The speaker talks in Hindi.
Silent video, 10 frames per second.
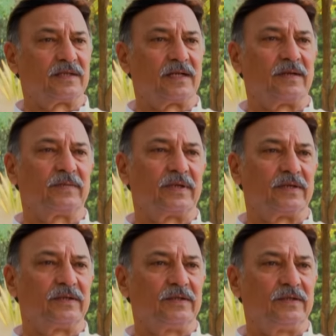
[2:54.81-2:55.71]
अच्छा काम
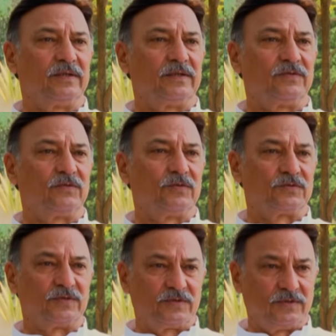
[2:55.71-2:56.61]
किया हुँ. हम्म। वो
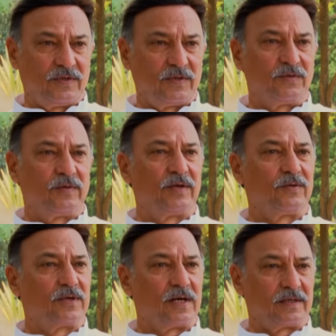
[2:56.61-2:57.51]
जो जो लड्डू वाली
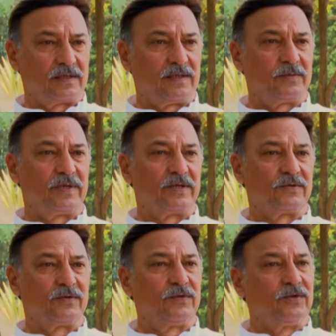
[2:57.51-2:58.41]
को डांटा था ना बहन
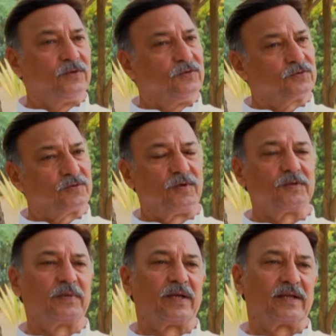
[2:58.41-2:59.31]
को उसको
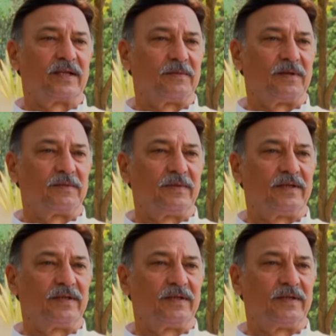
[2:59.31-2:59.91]
बहुत प्यार किया बाद